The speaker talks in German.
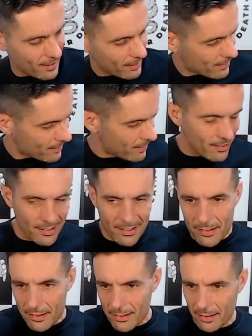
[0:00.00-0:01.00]
das
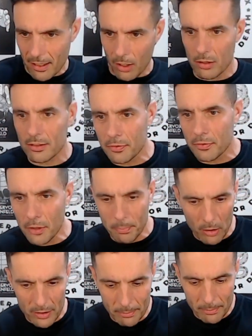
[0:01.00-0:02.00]
äh, genau, und dafür
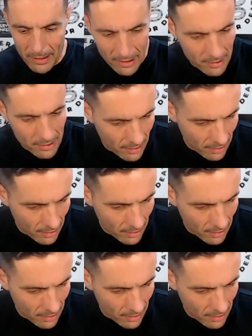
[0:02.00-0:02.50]
brauchen die Männer